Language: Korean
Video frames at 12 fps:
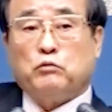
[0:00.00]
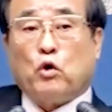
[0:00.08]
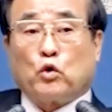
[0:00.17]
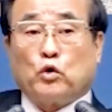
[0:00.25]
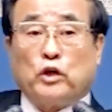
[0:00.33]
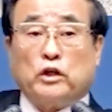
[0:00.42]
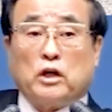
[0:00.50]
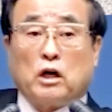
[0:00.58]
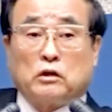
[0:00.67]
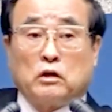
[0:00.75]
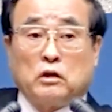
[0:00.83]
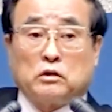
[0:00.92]
포로된
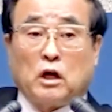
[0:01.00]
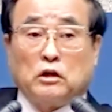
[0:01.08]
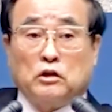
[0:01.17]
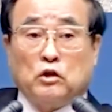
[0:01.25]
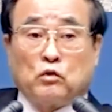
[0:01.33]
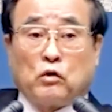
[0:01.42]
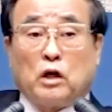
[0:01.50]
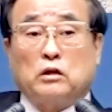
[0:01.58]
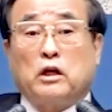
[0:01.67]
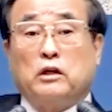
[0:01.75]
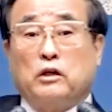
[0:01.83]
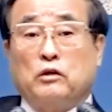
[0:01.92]
양떼를 살리려고
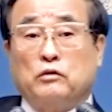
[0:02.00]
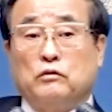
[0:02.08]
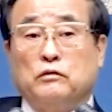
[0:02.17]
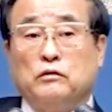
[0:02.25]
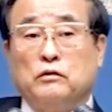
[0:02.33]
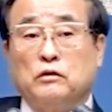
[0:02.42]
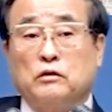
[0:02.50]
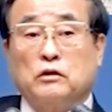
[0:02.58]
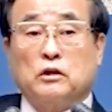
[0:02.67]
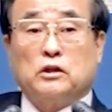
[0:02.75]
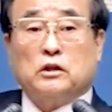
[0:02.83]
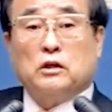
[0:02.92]
간다 이게요.
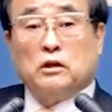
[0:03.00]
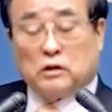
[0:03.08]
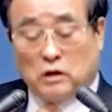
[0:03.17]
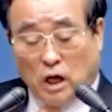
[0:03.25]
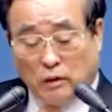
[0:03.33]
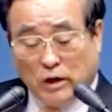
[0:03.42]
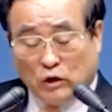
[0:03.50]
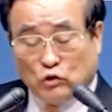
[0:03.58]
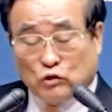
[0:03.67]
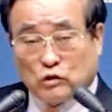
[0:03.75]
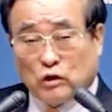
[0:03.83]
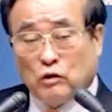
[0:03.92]
그게 사람이 할
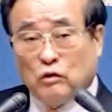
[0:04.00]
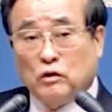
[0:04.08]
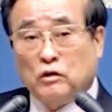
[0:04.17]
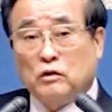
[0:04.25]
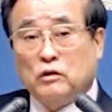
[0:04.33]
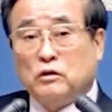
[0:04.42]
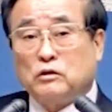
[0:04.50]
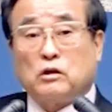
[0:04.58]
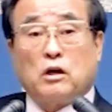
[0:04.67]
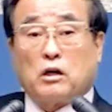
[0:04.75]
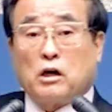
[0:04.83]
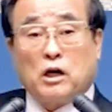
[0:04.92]
수 있어요?
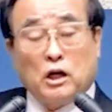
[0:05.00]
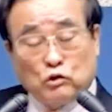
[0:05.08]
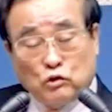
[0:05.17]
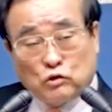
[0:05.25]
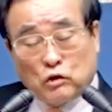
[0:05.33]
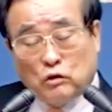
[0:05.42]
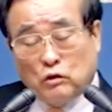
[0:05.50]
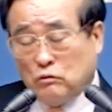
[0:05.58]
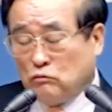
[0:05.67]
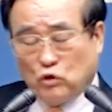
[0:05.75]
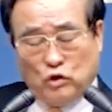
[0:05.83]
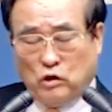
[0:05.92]
선악각 할 수 있어요?
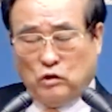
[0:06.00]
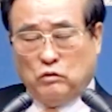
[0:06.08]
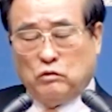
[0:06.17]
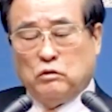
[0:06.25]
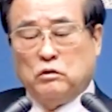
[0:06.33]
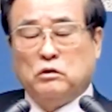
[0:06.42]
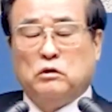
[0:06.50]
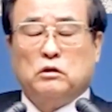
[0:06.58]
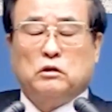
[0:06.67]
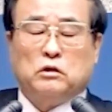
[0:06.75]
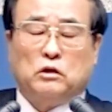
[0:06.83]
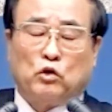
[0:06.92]
못해요.
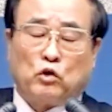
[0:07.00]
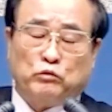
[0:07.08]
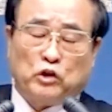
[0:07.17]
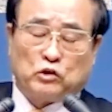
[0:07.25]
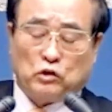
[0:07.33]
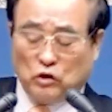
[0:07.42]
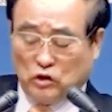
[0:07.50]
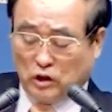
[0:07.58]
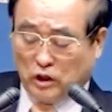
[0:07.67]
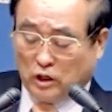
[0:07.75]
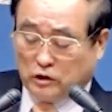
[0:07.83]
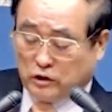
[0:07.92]
일곱 명
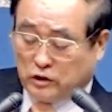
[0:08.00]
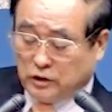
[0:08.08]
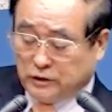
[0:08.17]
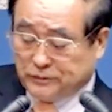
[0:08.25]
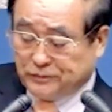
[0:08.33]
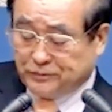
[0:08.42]
성령이 하시지.